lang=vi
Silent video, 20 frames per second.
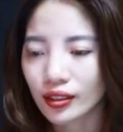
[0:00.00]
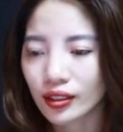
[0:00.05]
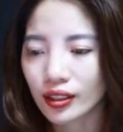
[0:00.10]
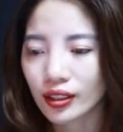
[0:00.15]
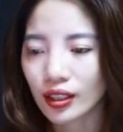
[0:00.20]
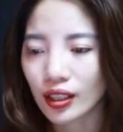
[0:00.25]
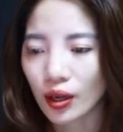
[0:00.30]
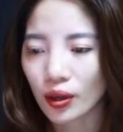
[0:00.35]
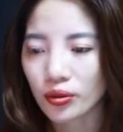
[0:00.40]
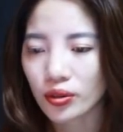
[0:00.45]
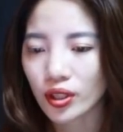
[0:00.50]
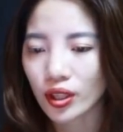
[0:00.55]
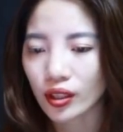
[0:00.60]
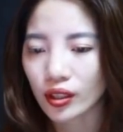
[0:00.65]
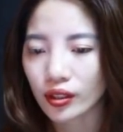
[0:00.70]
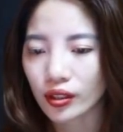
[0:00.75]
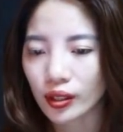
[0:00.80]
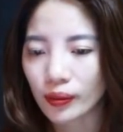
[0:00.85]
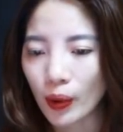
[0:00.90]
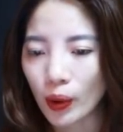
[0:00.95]
Nhưng lâu
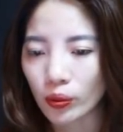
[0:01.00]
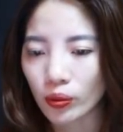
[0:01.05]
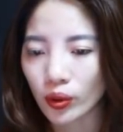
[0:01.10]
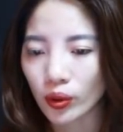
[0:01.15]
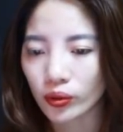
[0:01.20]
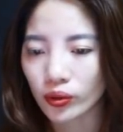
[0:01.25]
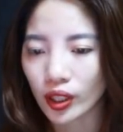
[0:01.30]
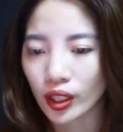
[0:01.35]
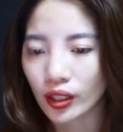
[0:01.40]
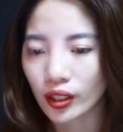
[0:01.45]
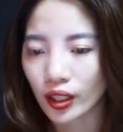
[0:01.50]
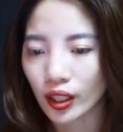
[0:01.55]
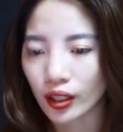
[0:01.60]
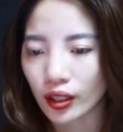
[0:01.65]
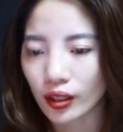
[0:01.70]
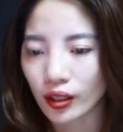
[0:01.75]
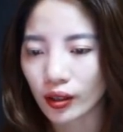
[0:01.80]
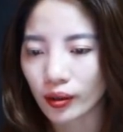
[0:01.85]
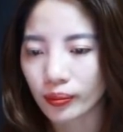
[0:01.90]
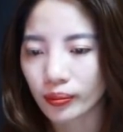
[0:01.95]
dần thì bộc lộ tính
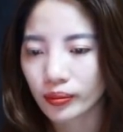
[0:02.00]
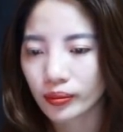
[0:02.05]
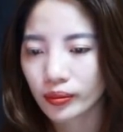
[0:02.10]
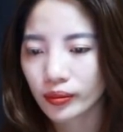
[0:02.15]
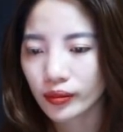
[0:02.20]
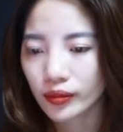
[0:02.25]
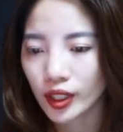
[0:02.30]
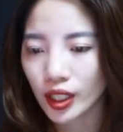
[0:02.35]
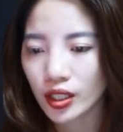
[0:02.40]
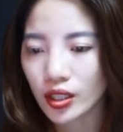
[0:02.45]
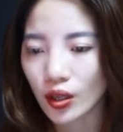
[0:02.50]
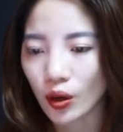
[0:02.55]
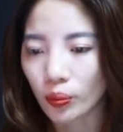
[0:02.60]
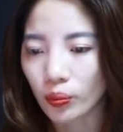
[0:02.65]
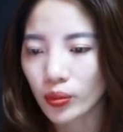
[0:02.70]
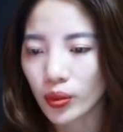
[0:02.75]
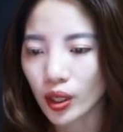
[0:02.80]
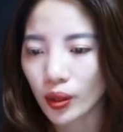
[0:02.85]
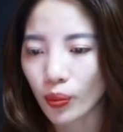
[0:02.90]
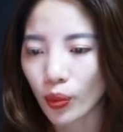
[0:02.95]
nghịch ngợm, thích
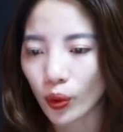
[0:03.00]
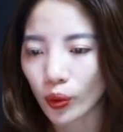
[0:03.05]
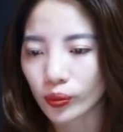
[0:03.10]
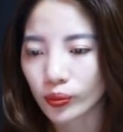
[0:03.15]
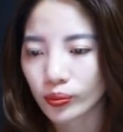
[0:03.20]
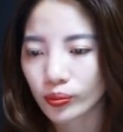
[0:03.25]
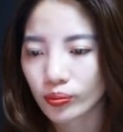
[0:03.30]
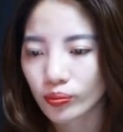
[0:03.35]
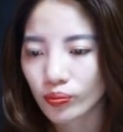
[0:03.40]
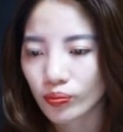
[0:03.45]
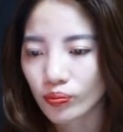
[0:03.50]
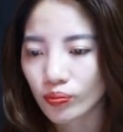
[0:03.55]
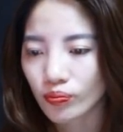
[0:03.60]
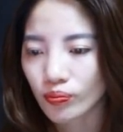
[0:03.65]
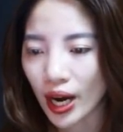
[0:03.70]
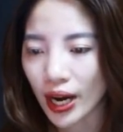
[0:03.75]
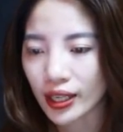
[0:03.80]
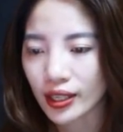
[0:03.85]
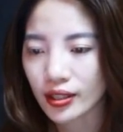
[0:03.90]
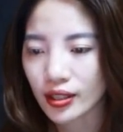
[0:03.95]
sống bừa bộn,
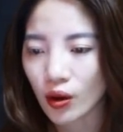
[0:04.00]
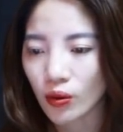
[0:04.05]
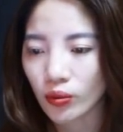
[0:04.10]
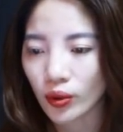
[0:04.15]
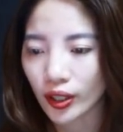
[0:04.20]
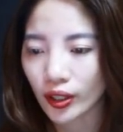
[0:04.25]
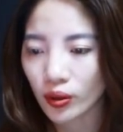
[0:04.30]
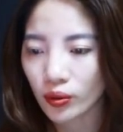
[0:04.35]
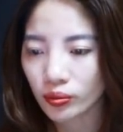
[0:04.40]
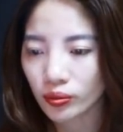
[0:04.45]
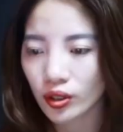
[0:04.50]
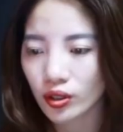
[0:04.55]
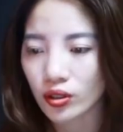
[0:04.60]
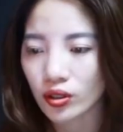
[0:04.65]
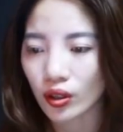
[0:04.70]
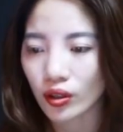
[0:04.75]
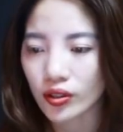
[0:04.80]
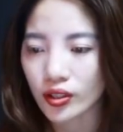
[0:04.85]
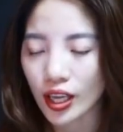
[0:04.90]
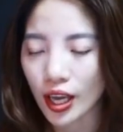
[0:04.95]
bày xong lại không tự
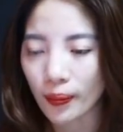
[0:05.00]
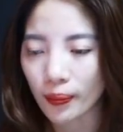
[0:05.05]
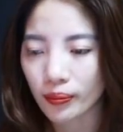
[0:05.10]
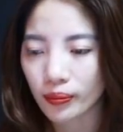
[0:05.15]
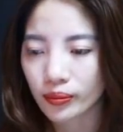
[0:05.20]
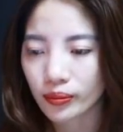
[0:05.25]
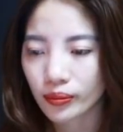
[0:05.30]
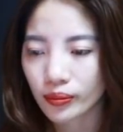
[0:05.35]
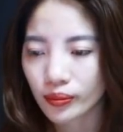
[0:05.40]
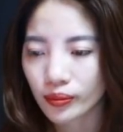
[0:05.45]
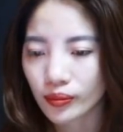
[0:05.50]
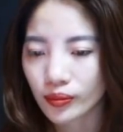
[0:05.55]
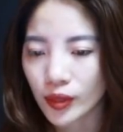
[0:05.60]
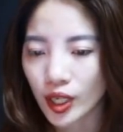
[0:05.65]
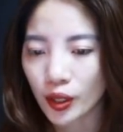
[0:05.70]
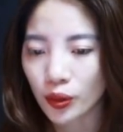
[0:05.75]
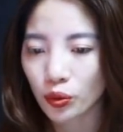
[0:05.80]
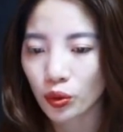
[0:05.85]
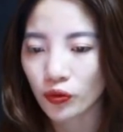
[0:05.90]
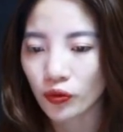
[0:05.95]
dọn dẹp,
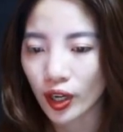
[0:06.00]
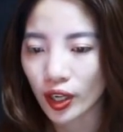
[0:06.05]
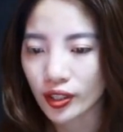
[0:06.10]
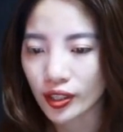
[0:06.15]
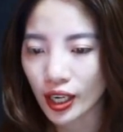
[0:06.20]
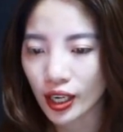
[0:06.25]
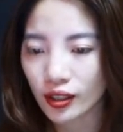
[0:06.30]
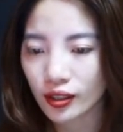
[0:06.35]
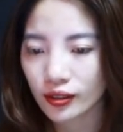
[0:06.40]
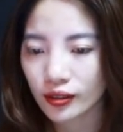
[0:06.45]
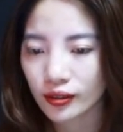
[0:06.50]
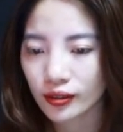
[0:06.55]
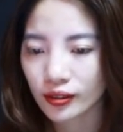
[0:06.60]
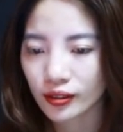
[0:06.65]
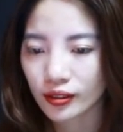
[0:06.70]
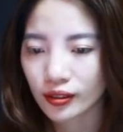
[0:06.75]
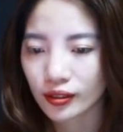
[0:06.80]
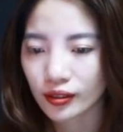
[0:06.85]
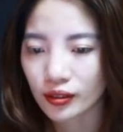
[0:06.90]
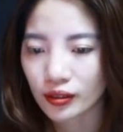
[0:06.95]
nên tôi phải nhắc.
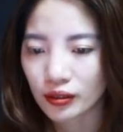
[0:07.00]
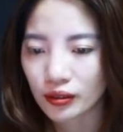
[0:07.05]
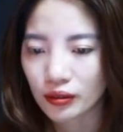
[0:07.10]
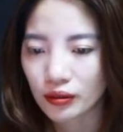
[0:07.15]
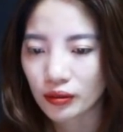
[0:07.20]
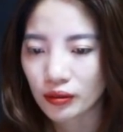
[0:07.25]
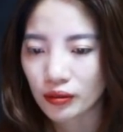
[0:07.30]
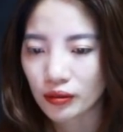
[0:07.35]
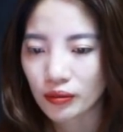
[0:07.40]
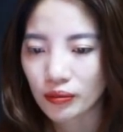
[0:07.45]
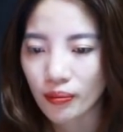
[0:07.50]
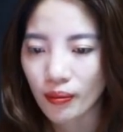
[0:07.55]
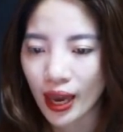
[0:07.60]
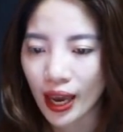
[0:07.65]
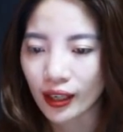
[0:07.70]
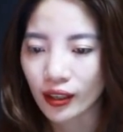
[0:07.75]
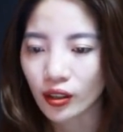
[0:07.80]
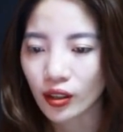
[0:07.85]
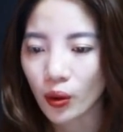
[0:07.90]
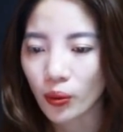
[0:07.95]

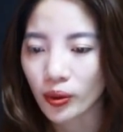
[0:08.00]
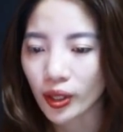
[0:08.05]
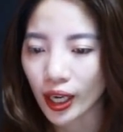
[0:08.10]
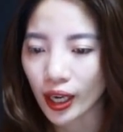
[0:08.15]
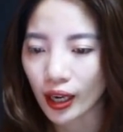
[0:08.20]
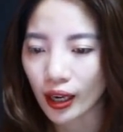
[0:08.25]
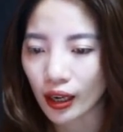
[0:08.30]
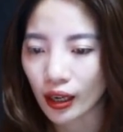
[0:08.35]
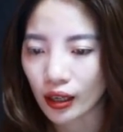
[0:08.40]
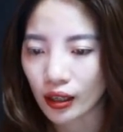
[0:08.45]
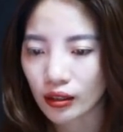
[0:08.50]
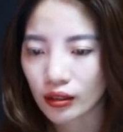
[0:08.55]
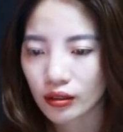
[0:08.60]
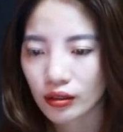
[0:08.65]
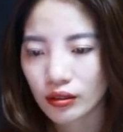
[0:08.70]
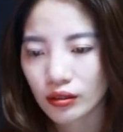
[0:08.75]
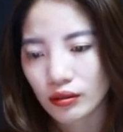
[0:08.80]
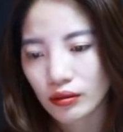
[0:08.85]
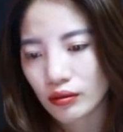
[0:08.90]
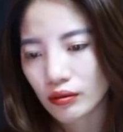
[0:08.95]
Bé nó không nghe,
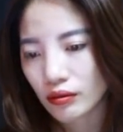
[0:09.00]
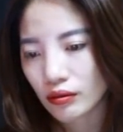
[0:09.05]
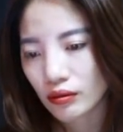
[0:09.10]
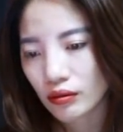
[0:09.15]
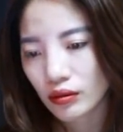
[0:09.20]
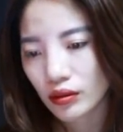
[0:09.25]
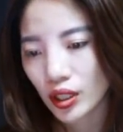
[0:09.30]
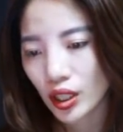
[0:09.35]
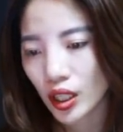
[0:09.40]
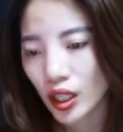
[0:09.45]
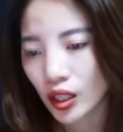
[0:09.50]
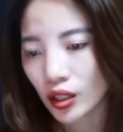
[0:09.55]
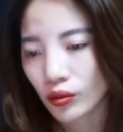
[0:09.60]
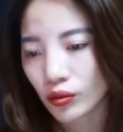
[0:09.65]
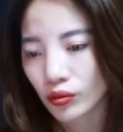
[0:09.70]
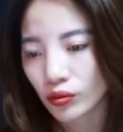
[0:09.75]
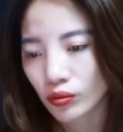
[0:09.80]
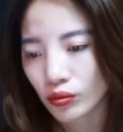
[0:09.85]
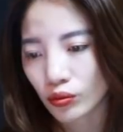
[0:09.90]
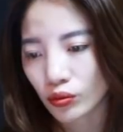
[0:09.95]
thế
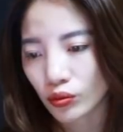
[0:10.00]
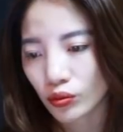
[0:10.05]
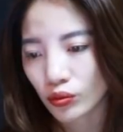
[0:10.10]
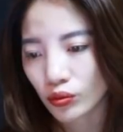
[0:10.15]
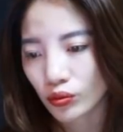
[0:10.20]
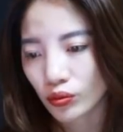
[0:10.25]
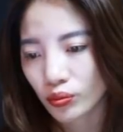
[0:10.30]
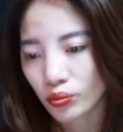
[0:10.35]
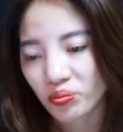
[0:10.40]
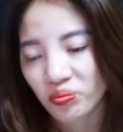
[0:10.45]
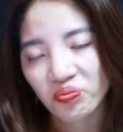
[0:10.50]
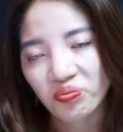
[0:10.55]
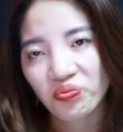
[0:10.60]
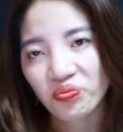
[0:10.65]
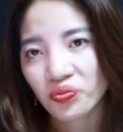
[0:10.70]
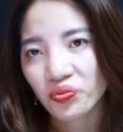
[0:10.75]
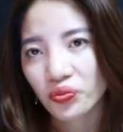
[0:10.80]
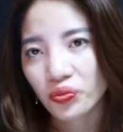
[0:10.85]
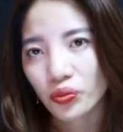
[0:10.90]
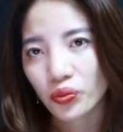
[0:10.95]
nên
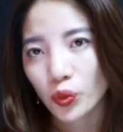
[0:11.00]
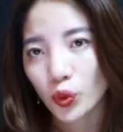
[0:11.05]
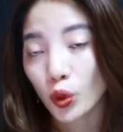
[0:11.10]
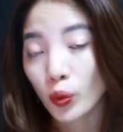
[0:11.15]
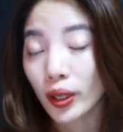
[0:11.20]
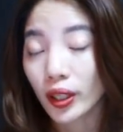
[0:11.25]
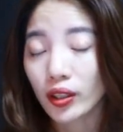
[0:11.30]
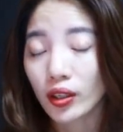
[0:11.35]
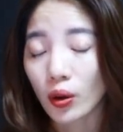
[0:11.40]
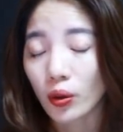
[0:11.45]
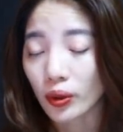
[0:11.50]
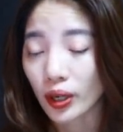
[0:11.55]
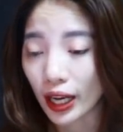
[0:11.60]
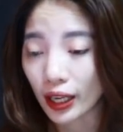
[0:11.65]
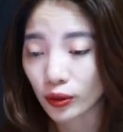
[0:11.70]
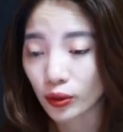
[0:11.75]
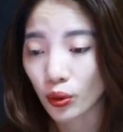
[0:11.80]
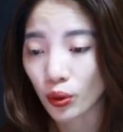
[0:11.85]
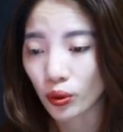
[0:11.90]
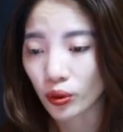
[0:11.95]
tôi bắt đầu
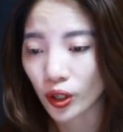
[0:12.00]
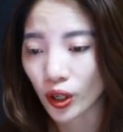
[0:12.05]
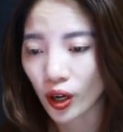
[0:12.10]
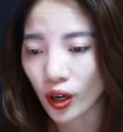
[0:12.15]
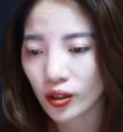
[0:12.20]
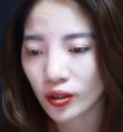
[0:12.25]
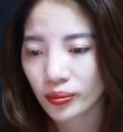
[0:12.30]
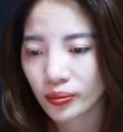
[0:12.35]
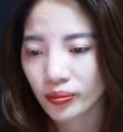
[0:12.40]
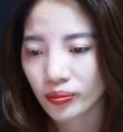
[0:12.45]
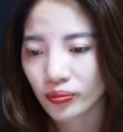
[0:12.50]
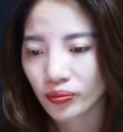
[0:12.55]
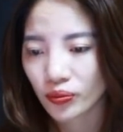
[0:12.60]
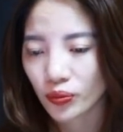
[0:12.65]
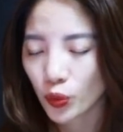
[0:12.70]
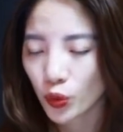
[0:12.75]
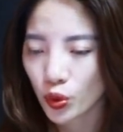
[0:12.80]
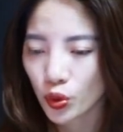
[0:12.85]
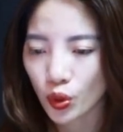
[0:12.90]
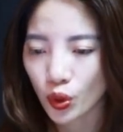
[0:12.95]
nạt nộ nó.
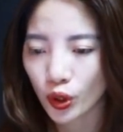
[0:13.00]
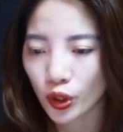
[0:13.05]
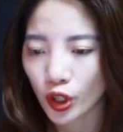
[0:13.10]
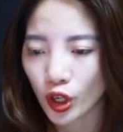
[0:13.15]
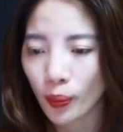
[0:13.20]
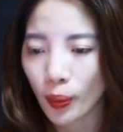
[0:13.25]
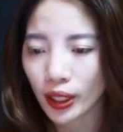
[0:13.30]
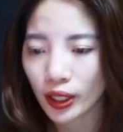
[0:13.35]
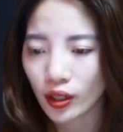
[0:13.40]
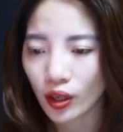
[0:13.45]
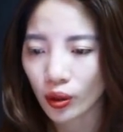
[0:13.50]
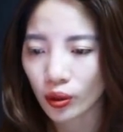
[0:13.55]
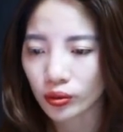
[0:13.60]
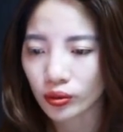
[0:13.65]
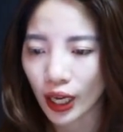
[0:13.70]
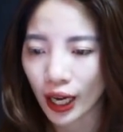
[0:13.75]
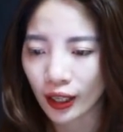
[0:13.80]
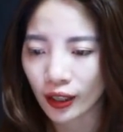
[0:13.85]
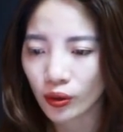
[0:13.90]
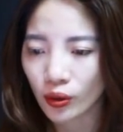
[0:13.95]
Rồi nó bắt
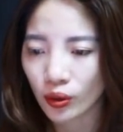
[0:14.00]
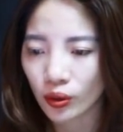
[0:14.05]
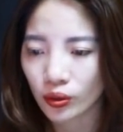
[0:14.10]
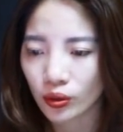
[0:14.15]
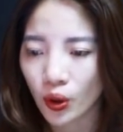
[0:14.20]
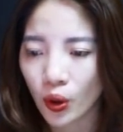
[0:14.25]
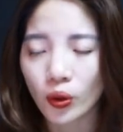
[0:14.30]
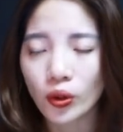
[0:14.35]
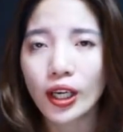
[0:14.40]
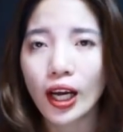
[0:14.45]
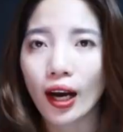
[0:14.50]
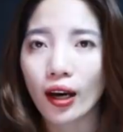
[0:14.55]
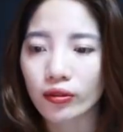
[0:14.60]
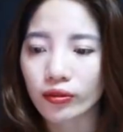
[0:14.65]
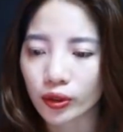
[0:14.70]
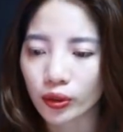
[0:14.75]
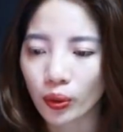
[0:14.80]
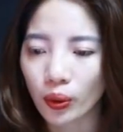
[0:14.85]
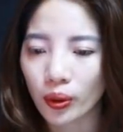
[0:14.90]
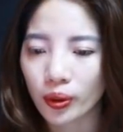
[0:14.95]
đầu thái độ hỗn
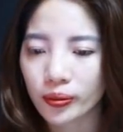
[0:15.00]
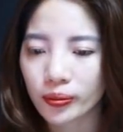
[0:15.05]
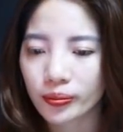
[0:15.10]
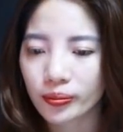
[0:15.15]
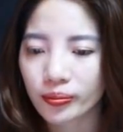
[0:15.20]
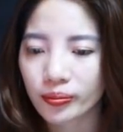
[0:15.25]
hảo với tôi.